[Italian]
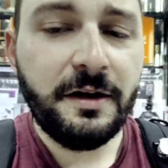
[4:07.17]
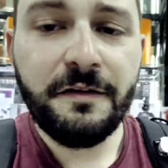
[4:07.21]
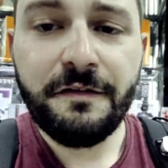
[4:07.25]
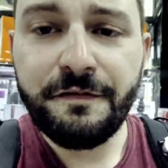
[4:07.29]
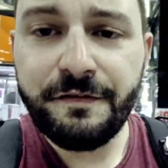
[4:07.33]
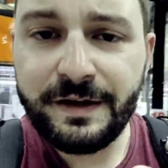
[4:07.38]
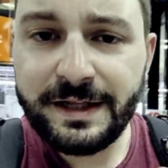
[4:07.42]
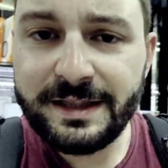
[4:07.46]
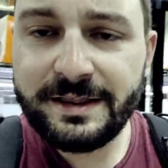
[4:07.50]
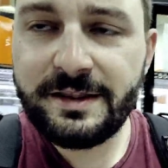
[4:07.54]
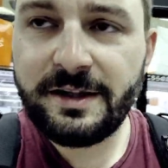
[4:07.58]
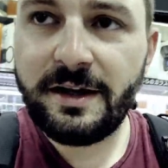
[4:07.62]

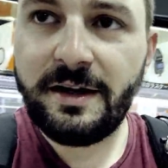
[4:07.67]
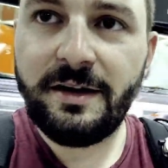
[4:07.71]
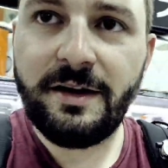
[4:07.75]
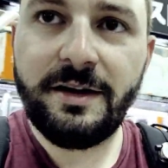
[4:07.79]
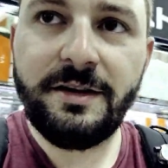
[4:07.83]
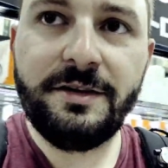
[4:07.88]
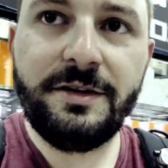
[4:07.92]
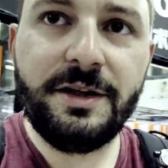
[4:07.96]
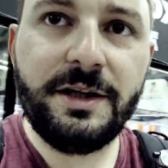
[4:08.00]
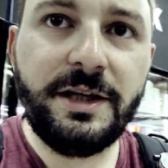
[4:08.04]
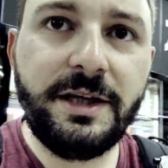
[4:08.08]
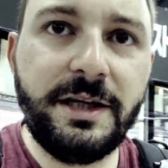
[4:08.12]
Filter
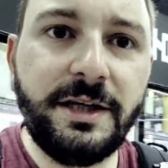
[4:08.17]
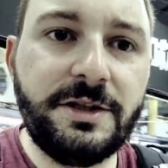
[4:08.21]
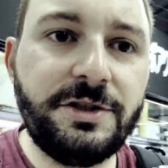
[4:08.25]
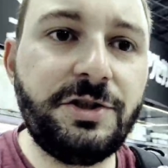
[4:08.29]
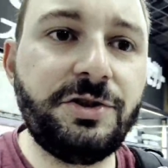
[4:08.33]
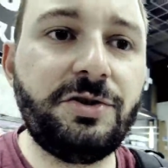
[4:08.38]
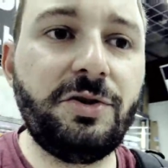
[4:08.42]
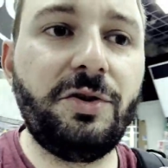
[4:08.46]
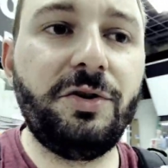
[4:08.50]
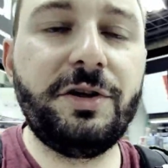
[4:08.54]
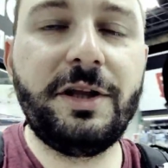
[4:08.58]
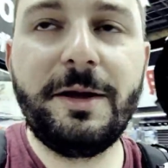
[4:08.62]
ND, ci
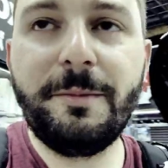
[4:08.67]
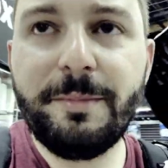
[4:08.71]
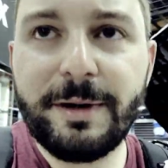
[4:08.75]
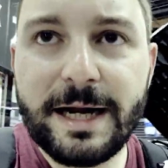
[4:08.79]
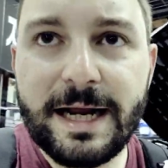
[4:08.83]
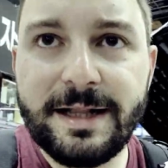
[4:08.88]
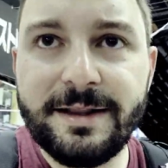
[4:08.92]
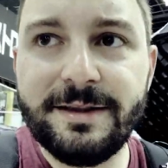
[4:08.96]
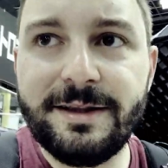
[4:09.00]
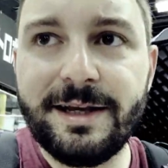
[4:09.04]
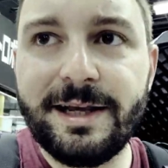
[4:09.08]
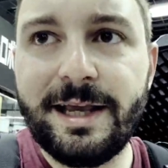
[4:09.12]
sono dei
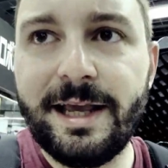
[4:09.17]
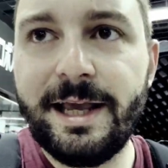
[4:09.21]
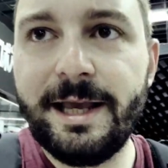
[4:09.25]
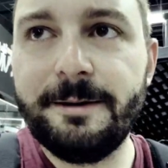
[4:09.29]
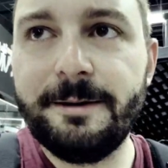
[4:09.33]
brand che